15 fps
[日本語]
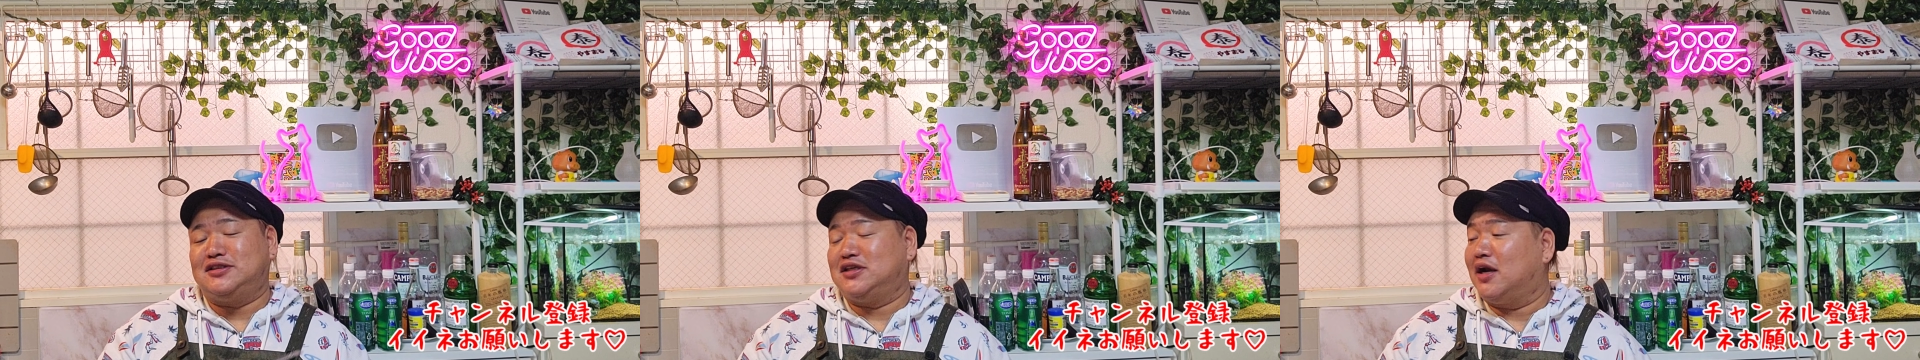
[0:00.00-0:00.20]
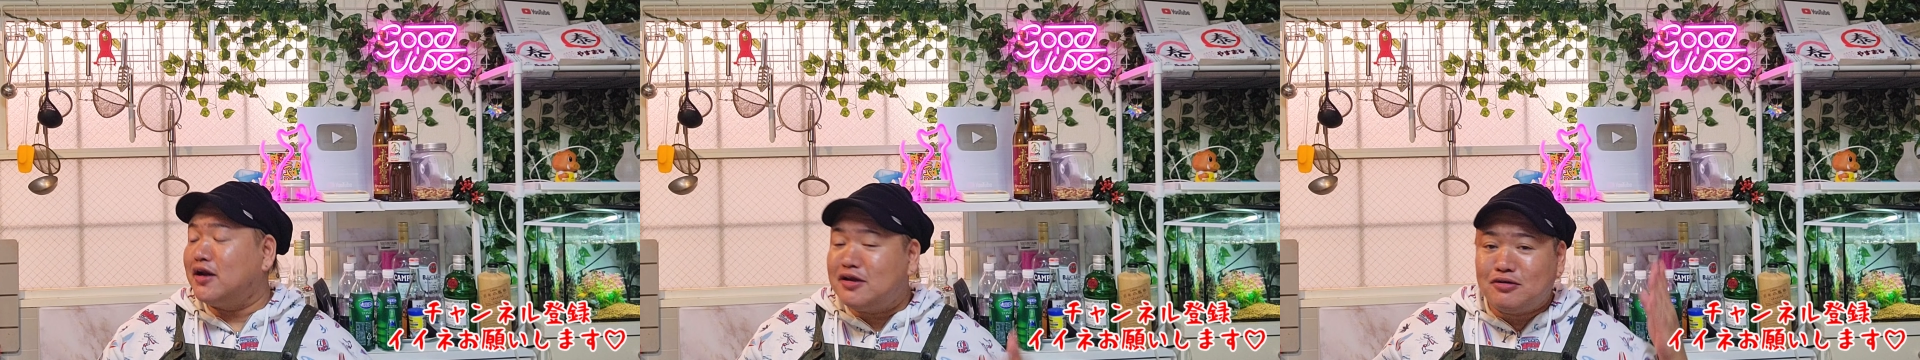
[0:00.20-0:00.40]

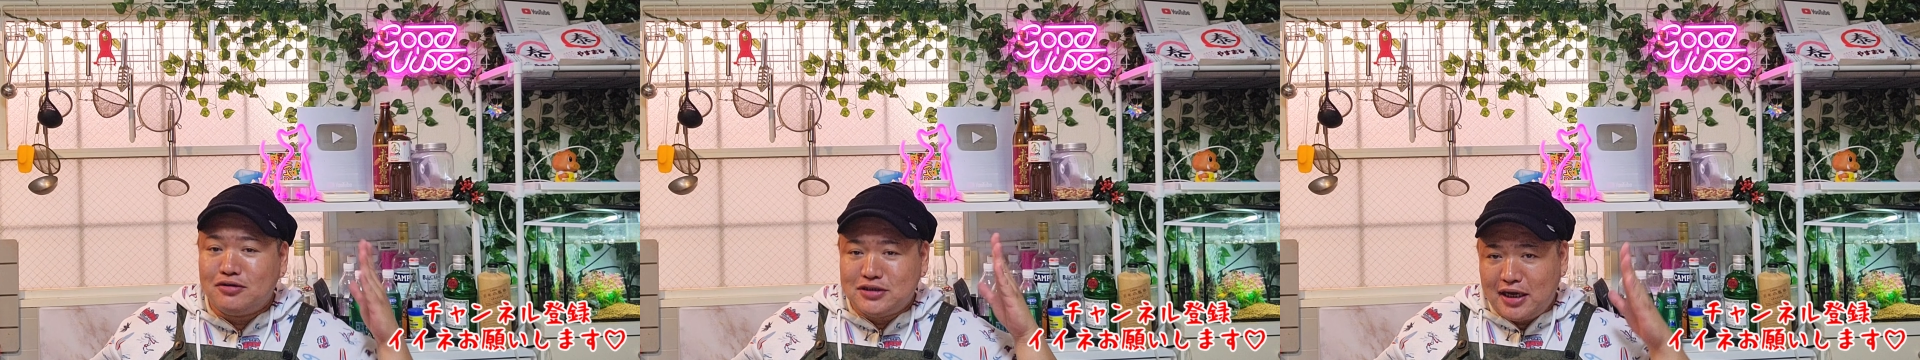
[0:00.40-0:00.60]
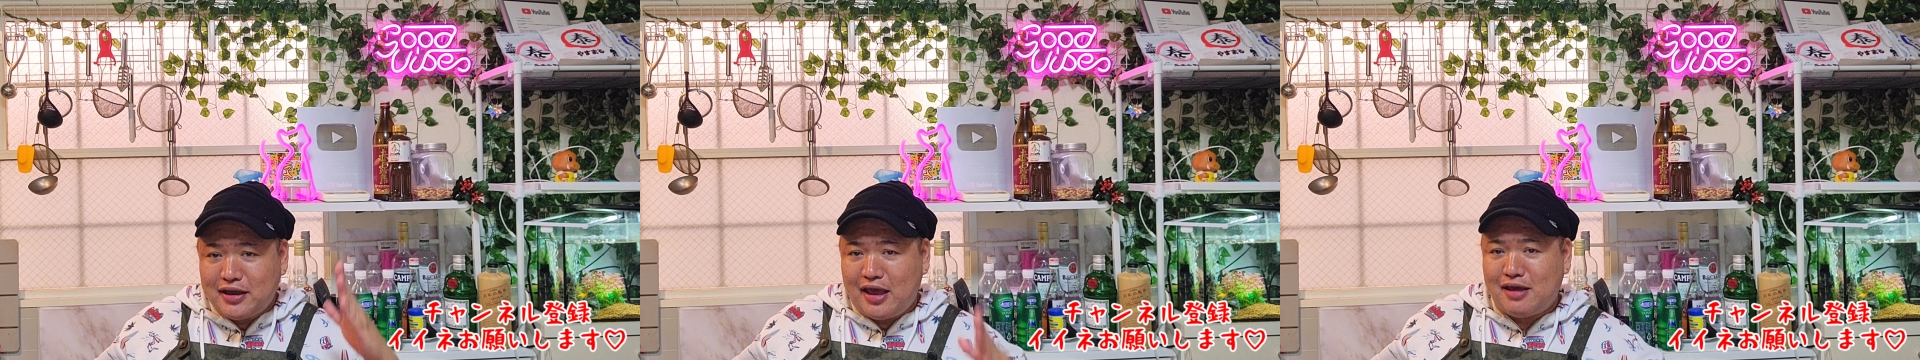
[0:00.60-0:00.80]
チャラリンコ
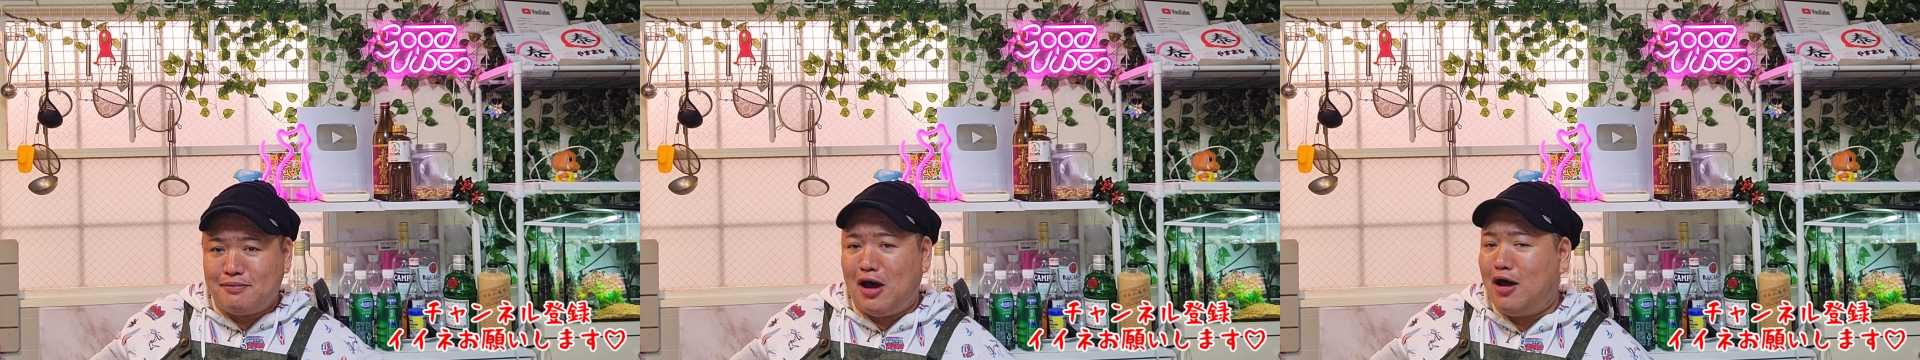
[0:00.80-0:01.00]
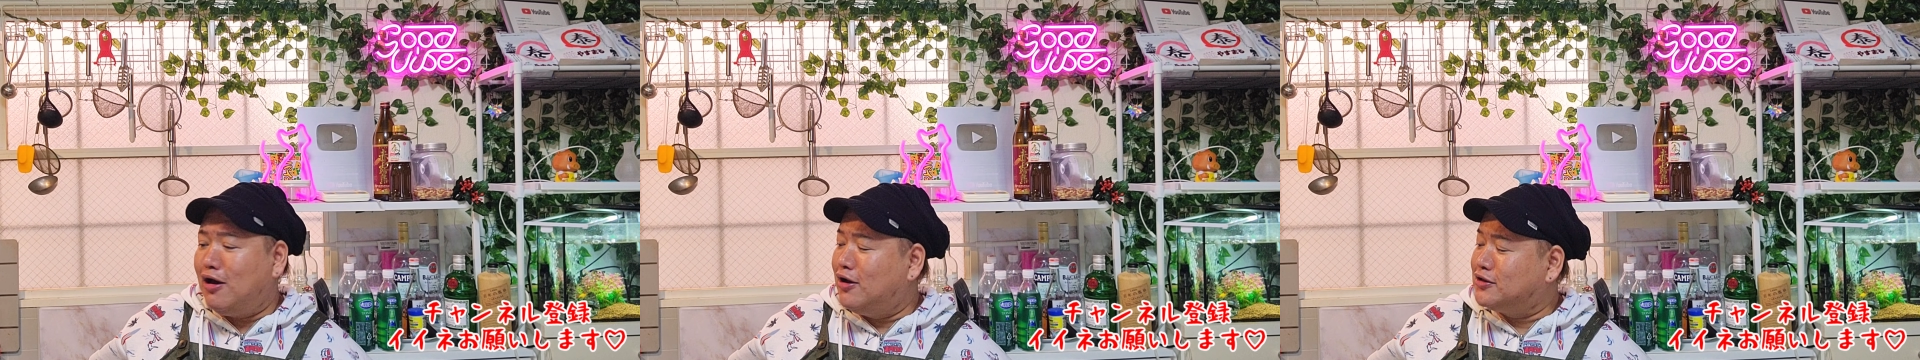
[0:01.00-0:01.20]
じゃんけんいき
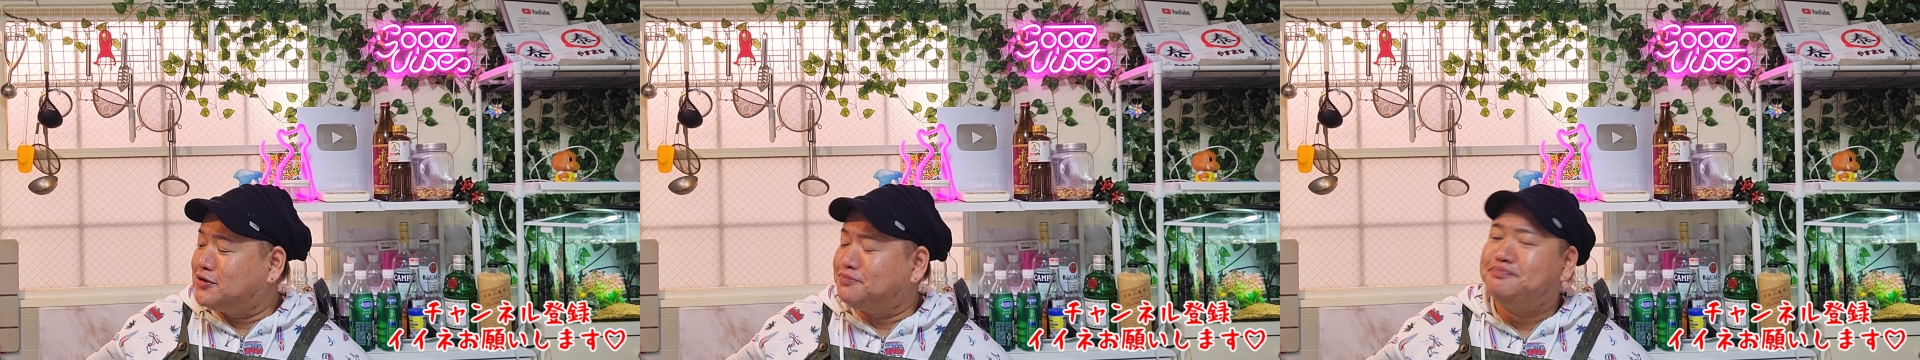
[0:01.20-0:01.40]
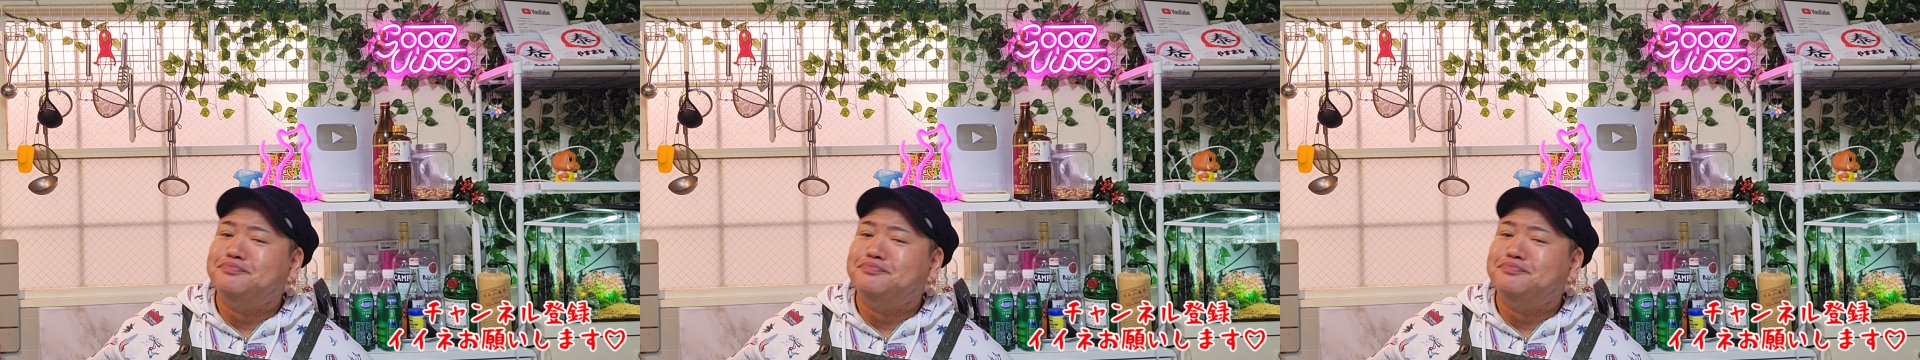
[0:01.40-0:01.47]
ます